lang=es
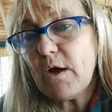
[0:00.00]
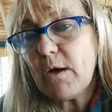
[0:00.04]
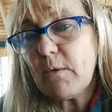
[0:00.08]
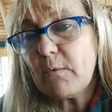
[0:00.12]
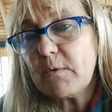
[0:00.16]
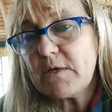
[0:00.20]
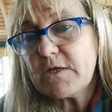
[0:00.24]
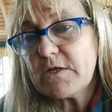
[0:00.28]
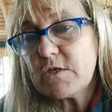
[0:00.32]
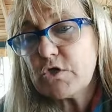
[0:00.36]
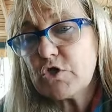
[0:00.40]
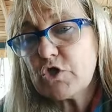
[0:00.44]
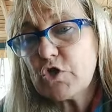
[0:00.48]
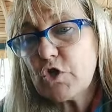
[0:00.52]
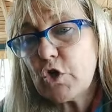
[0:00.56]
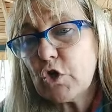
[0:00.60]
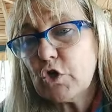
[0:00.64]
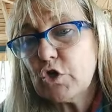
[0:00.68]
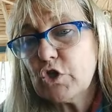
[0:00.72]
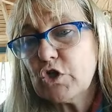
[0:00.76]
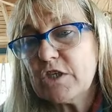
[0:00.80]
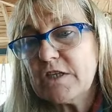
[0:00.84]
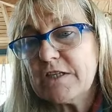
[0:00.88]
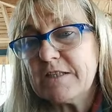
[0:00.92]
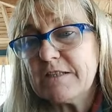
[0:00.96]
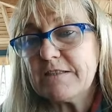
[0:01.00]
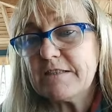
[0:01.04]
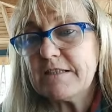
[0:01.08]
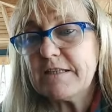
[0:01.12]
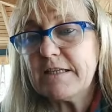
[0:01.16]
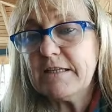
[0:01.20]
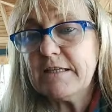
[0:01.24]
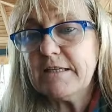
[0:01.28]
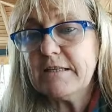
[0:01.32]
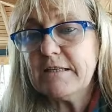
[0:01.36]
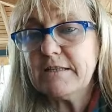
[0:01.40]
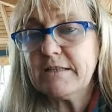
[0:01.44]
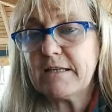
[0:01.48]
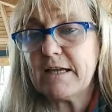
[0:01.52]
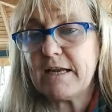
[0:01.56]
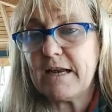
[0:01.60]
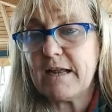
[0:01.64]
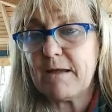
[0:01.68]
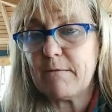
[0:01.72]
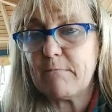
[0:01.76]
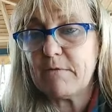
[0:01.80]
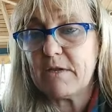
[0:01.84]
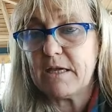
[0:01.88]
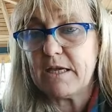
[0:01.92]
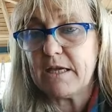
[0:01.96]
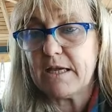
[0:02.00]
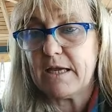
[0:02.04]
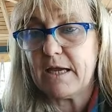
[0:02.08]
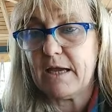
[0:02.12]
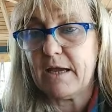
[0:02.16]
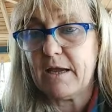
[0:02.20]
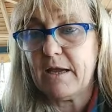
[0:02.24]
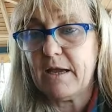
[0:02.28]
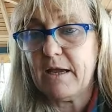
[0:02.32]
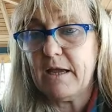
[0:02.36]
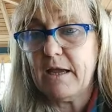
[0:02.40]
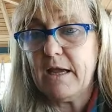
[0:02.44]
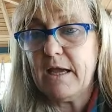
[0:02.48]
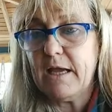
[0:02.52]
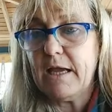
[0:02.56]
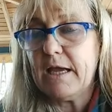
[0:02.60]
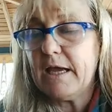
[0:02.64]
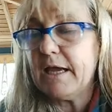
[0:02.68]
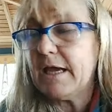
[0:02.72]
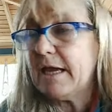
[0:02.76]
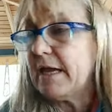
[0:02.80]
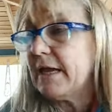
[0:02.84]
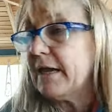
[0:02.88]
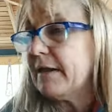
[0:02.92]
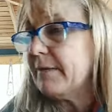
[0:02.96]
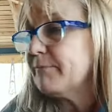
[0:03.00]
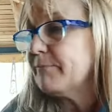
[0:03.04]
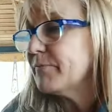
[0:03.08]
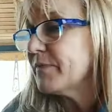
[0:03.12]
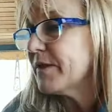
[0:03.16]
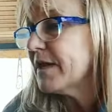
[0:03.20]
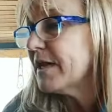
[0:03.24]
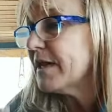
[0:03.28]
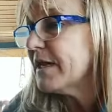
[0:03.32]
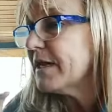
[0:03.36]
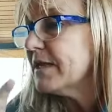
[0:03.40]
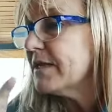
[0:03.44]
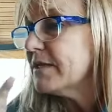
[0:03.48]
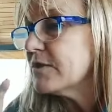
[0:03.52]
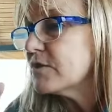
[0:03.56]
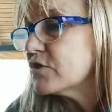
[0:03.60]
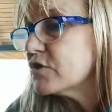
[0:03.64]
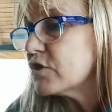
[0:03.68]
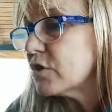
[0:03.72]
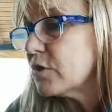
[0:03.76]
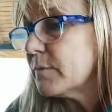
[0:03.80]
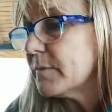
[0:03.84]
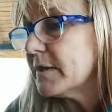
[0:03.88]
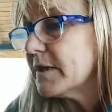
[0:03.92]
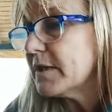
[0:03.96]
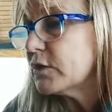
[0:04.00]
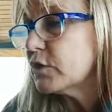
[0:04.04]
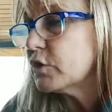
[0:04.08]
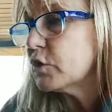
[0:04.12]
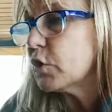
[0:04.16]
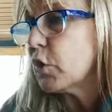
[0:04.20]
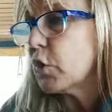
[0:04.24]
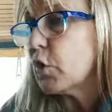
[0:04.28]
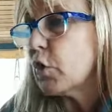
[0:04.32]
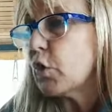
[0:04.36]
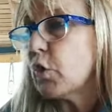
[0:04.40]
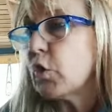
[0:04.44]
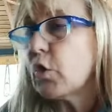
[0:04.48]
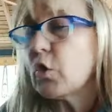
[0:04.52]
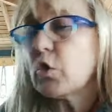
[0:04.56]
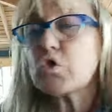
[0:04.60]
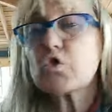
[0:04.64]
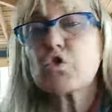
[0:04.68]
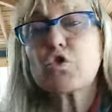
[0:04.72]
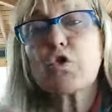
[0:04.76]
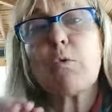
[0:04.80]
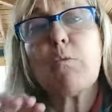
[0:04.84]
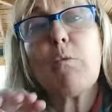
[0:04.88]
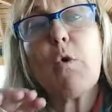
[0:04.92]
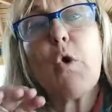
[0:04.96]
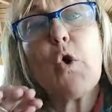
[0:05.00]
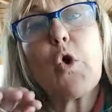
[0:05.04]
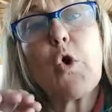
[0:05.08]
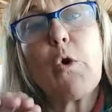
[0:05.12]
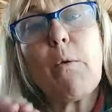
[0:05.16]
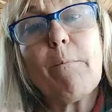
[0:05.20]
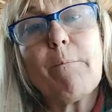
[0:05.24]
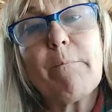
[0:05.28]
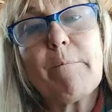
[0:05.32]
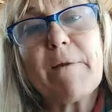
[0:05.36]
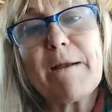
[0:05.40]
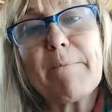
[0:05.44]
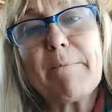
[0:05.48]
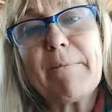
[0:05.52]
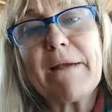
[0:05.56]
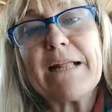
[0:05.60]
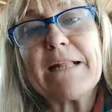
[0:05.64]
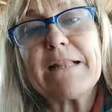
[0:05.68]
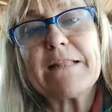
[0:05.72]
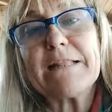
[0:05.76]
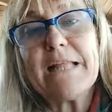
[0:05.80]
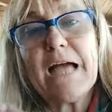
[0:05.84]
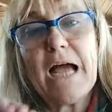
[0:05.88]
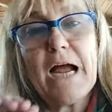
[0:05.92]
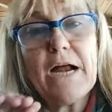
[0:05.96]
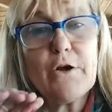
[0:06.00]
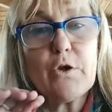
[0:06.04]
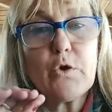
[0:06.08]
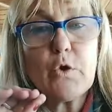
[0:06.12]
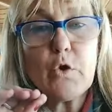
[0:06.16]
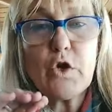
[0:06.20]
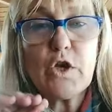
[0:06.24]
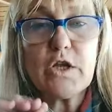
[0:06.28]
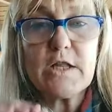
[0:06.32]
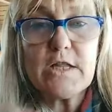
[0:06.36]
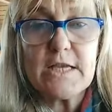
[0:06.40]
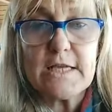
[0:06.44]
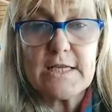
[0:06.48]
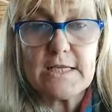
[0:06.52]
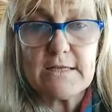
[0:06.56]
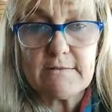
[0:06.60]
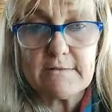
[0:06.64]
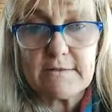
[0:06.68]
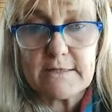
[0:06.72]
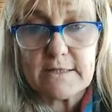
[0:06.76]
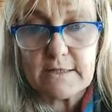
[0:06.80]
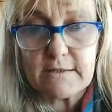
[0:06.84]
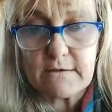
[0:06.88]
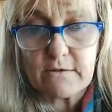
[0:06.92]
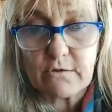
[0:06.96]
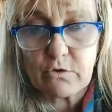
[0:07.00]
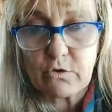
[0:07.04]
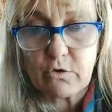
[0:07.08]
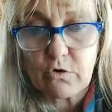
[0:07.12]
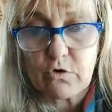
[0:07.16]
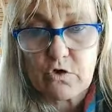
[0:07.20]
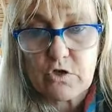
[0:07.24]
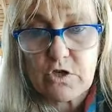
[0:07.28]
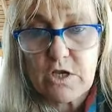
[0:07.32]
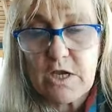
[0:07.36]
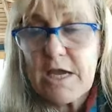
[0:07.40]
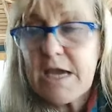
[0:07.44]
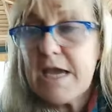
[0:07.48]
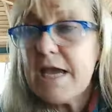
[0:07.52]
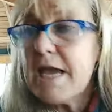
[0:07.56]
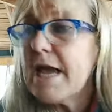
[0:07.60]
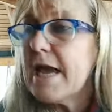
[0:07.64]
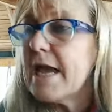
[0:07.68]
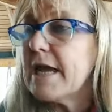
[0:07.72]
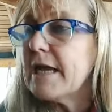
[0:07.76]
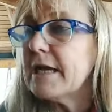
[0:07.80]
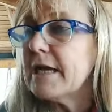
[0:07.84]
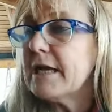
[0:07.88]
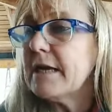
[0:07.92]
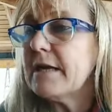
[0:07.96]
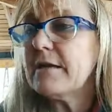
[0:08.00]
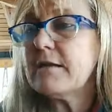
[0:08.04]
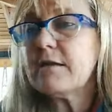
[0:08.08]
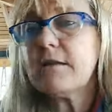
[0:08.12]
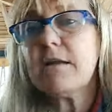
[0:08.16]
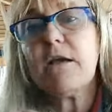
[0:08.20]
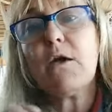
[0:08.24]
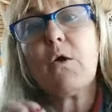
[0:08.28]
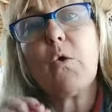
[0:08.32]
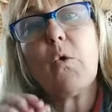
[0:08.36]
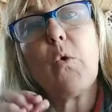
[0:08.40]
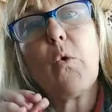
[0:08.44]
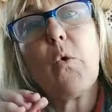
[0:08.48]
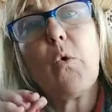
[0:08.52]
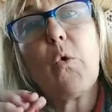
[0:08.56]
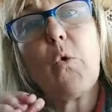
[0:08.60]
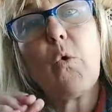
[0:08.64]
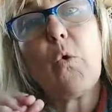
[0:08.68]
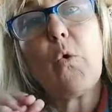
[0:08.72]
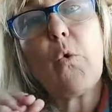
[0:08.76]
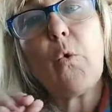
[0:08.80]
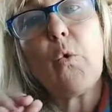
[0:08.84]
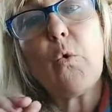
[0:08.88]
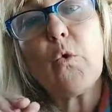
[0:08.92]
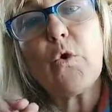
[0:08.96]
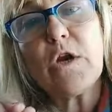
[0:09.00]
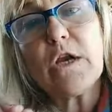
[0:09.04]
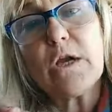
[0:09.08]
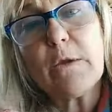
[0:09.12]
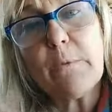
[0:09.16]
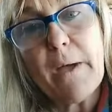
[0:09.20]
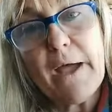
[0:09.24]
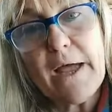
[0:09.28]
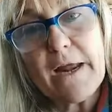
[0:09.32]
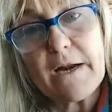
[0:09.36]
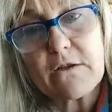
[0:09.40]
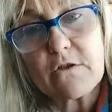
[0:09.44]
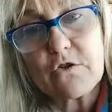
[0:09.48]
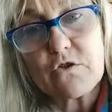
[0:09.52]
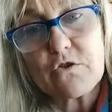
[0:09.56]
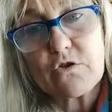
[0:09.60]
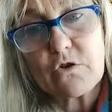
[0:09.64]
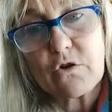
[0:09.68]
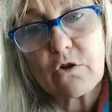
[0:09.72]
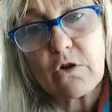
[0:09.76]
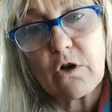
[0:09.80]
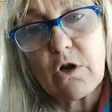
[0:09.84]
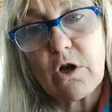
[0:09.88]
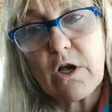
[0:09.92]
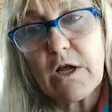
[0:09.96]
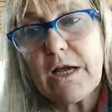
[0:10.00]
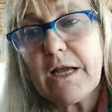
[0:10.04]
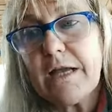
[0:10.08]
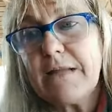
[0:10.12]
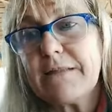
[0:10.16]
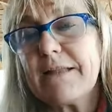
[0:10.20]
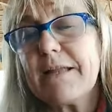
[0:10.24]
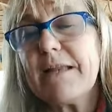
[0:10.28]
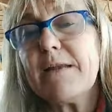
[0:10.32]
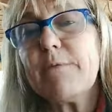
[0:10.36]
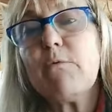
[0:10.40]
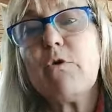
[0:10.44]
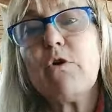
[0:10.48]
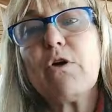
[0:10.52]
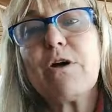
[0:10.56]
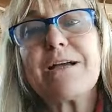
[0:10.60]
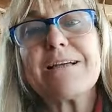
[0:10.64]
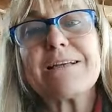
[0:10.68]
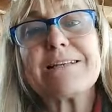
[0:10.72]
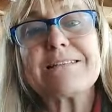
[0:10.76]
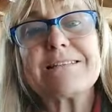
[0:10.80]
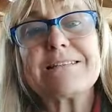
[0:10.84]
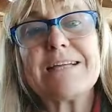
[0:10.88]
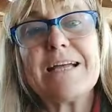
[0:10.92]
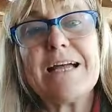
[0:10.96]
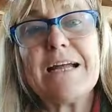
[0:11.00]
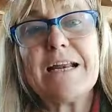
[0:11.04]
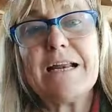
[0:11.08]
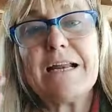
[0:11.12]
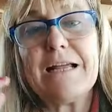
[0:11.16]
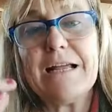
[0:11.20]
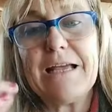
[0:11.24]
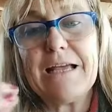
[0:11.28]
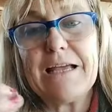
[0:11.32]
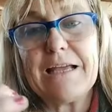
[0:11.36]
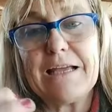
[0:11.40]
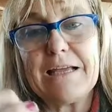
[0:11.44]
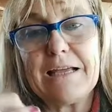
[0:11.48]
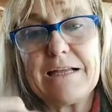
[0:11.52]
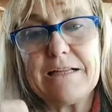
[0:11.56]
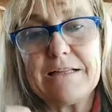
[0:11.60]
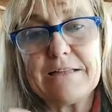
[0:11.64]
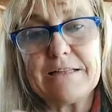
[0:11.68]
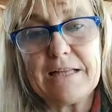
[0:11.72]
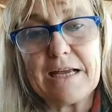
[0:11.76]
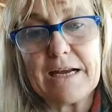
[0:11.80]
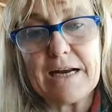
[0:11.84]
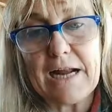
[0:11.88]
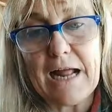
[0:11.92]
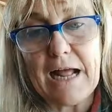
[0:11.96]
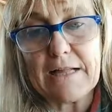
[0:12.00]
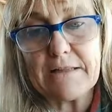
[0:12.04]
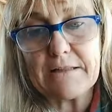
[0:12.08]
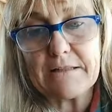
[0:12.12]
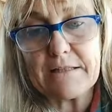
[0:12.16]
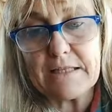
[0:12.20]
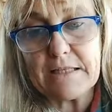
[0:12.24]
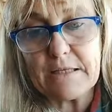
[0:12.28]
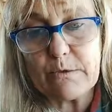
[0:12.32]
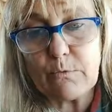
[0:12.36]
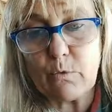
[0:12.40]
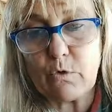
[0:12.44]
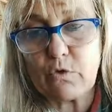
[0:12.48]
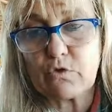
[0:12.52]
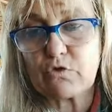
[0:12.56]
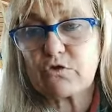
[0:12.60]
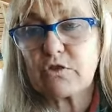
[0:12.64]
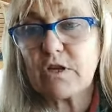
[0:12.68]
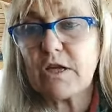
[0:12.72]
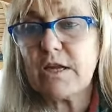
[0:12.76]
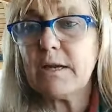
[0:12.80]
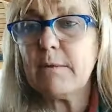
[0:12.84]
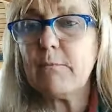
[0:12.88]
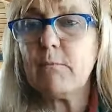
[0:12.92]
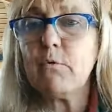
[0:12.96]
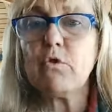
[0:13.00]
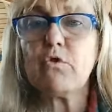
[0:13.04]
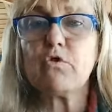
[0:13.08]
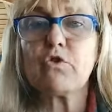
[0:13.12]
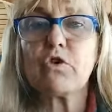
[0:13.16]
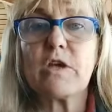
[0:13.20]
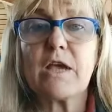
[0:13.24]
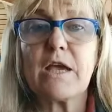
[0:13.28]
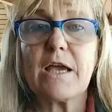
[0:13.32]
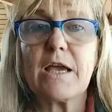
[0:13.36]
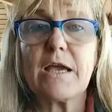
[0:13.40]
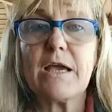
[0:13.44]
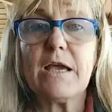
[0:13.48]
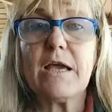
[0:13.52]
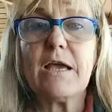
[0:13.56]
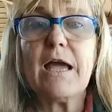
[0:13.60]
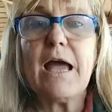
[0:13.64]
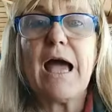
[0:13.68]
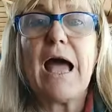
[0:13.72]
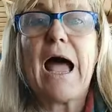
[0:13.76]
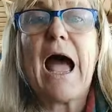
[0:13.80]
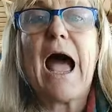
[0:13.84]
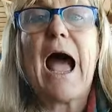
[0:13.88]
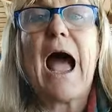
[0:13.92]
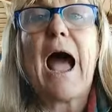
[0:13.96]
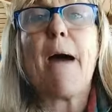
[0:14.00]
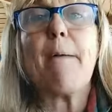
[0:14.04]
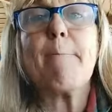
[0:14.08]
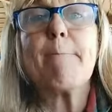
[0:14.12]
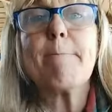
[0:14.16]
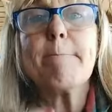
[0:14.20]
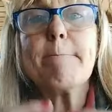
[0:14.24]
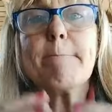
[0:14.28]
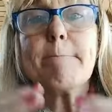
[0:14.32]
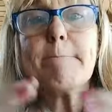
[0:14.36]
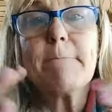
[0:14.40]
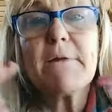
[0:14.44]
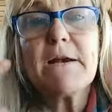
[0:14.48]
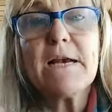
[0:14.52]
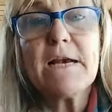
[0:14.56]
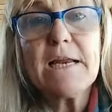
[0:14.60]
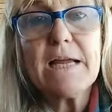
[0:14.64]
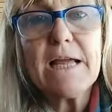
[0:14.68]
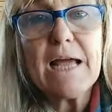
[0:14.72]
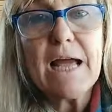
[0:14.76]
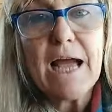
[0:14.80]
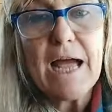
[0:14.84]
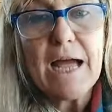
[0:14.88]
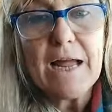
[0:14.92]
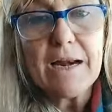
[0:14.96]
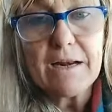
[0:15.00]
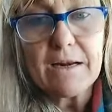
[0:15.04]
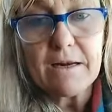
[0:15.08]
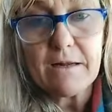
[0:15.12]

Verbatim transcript: visión distinta a la mía. ¿eh? Y sobre todo somos complementarios y distintos. En este universo, tenemos que ser integrativos, tenemos que ampliar